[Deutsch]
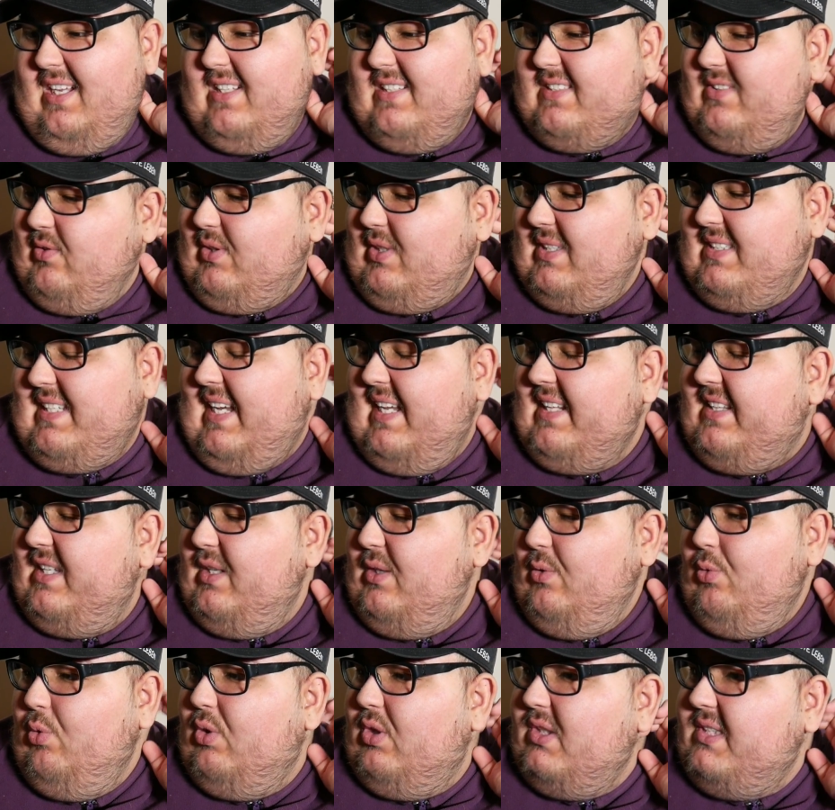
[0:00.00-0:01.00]
Oder seid ihr
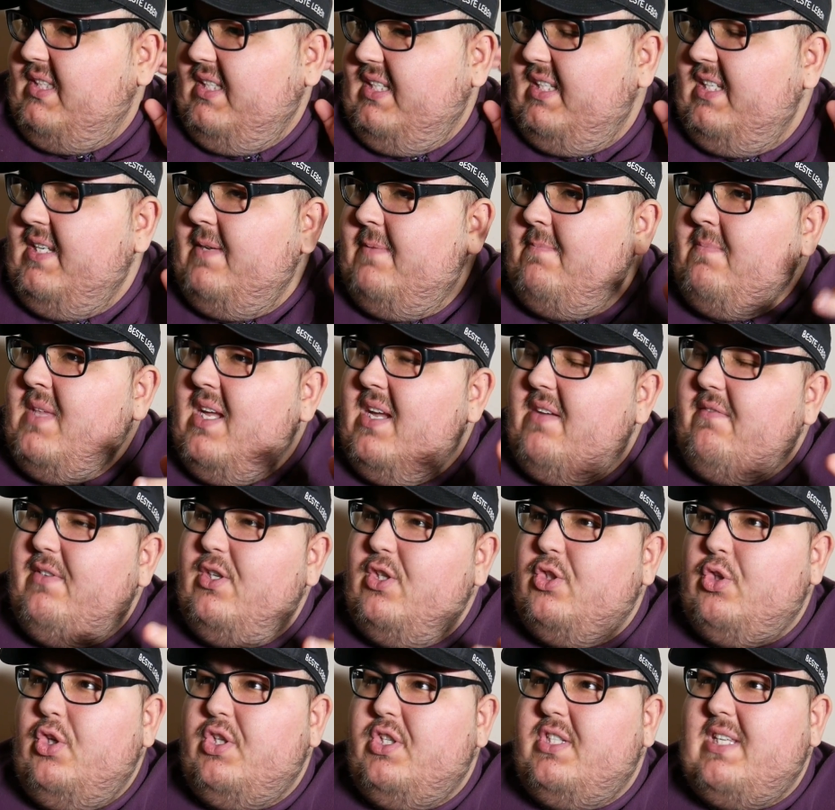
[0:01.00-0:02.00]
nur die, wie
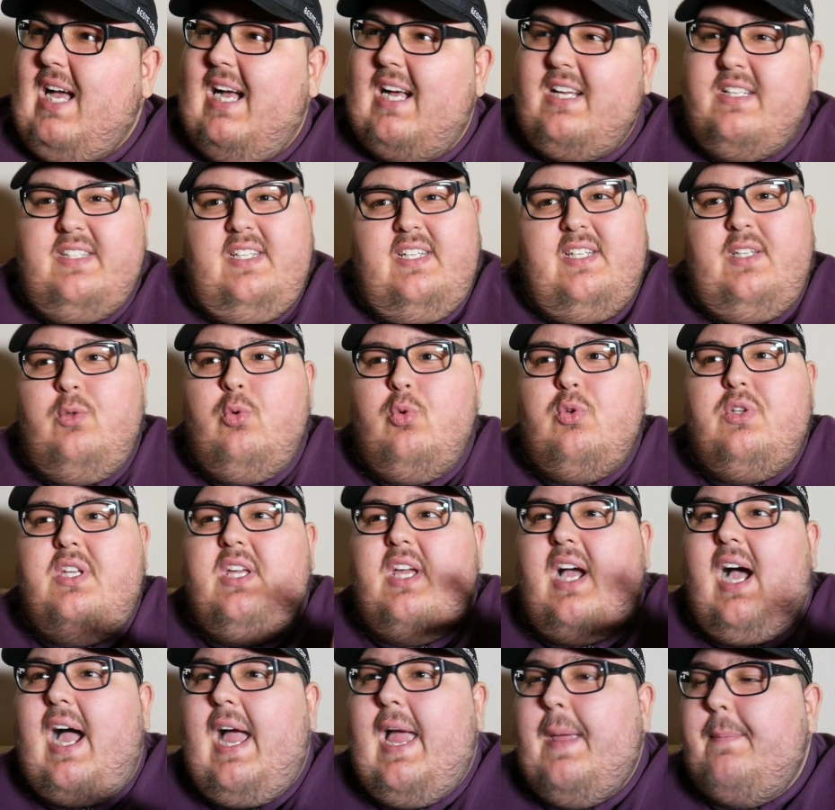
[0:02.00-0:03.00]
soll ich sagen, die nur die
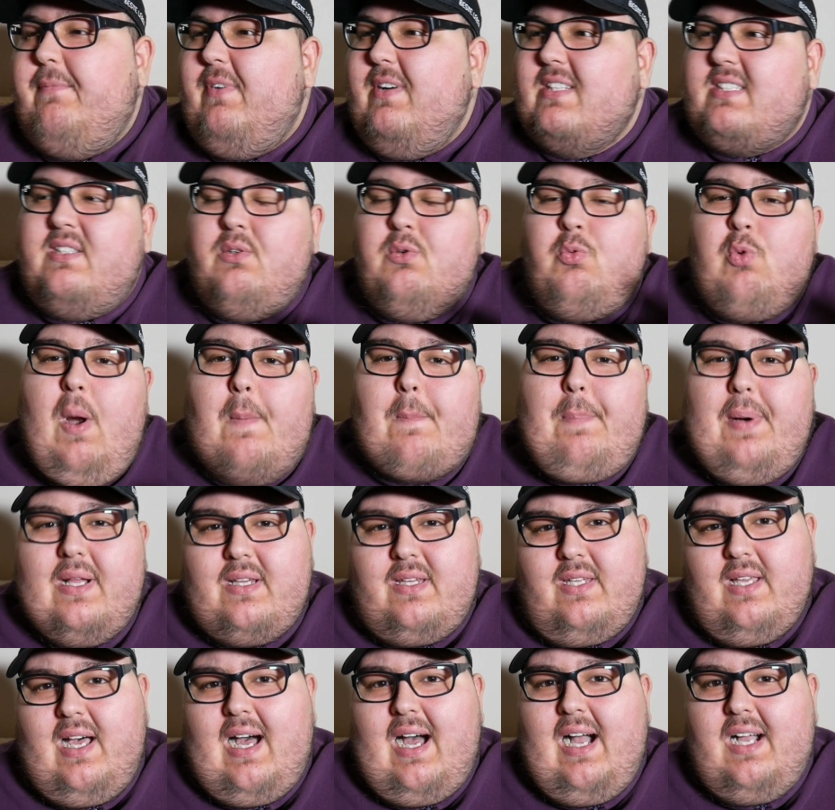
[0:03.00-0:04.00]
Hype, was die Rapper
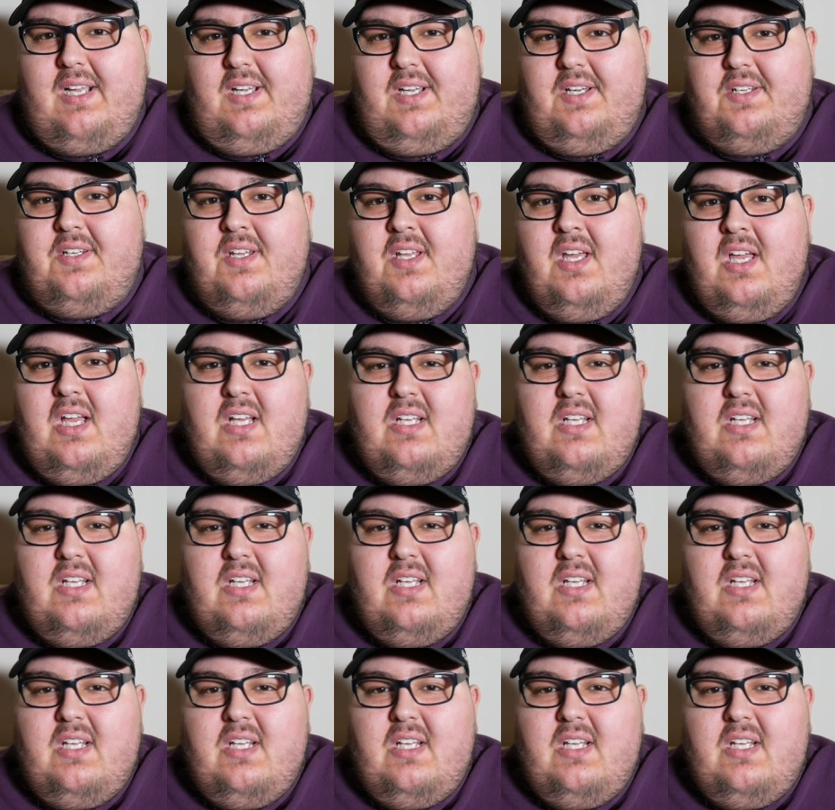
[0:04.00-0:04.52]
tragen?